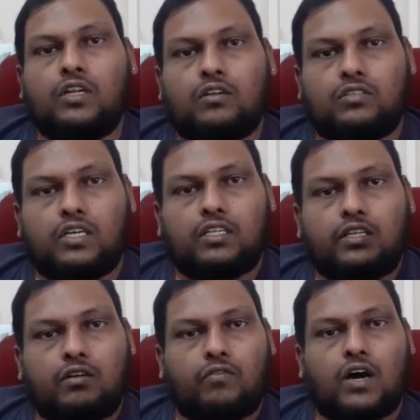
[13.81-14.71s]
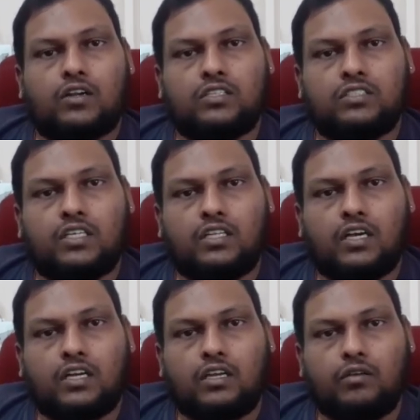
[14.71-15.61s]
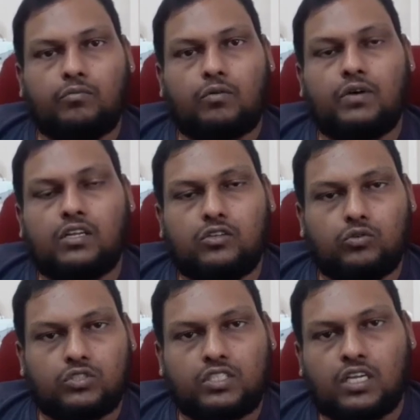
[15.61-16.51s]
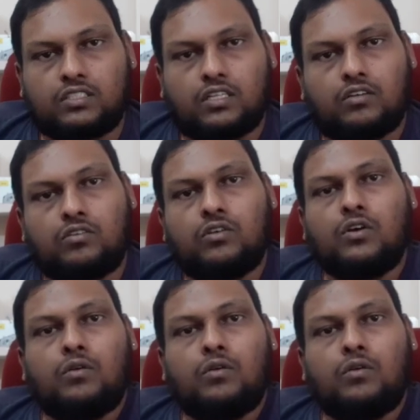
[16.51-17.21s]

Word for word: నేను దగ్గర దగ్గర వారం నుంచి అయితే కనుక ఈ మొబైల్ని యూజ్ చేస్తున్నాను